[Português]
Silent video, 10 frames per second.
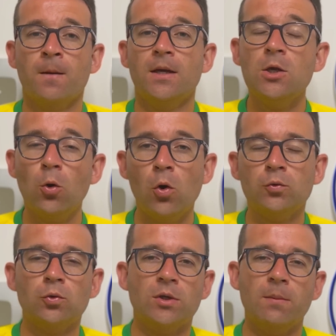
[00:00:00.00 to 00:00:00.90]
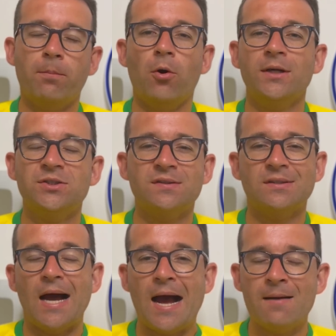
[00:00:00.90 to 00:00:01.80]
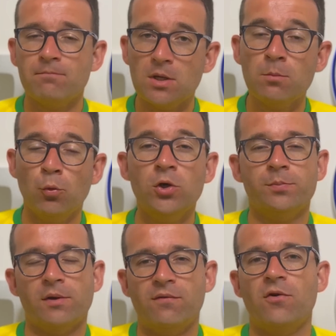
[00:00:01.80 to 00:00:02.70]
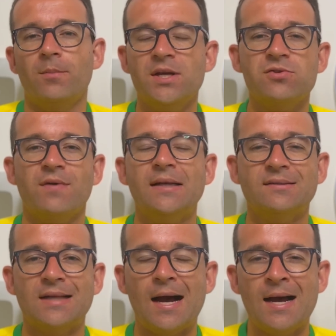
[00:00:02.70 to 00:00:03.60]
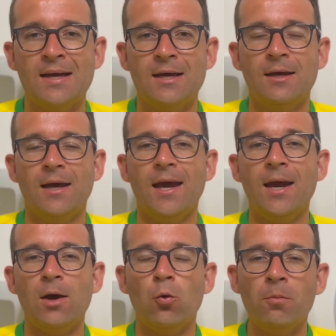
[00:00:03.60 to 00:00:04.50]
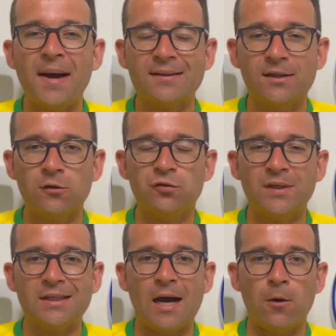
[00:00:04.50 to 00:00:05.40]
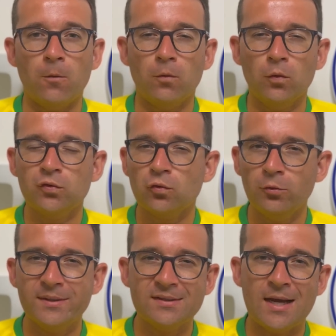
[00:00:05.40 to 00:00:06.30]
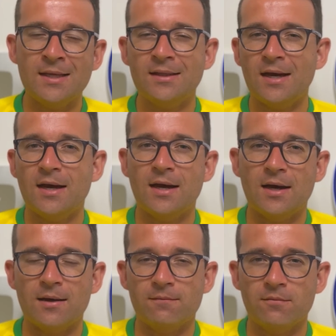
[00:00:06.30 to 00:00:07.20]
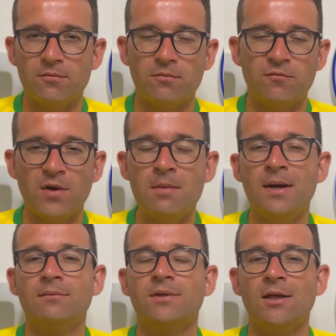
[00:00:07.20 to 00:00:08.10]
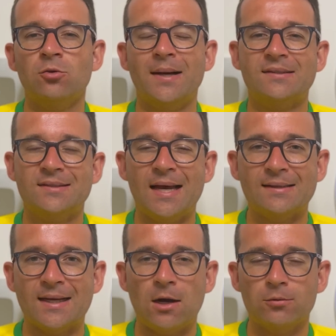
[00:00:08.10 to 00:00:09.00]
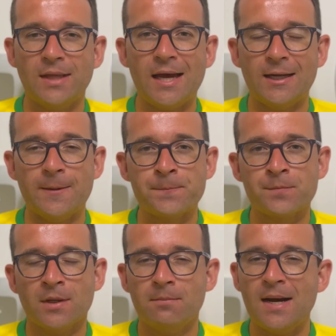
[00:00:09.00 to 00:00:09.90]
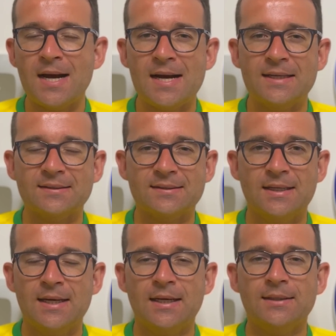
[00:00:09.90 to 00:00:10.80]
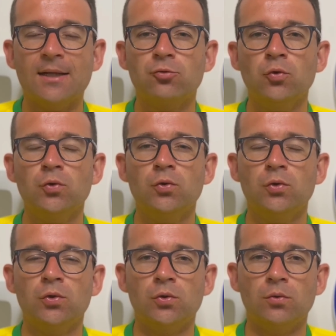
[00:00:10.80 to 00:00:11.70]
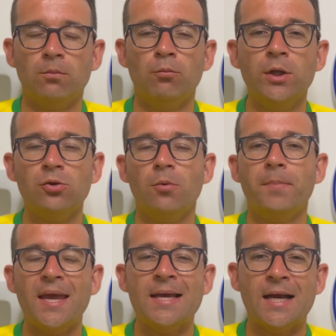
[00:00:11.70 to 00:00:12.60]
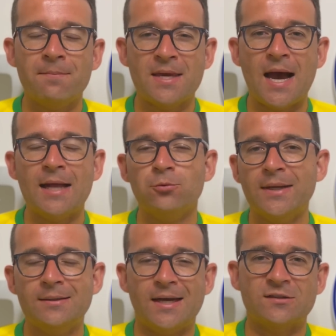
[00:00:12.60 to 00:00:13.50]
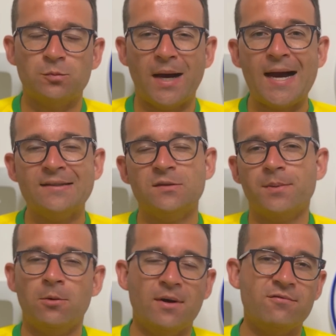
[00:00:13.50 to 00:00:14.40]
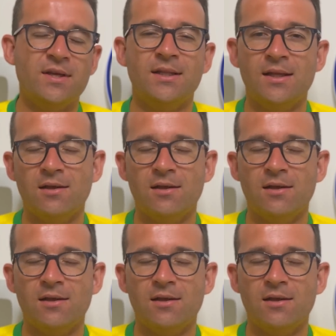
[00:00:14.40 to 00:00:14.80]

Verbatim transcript: e outro que pode estar, e muito provavelmente vai estar, é o Matheus Vital. Os clubes ainda vêm mantendo uma certa cautela, mas tá tudo muito bem encaminhado entre as partes para uma vinda em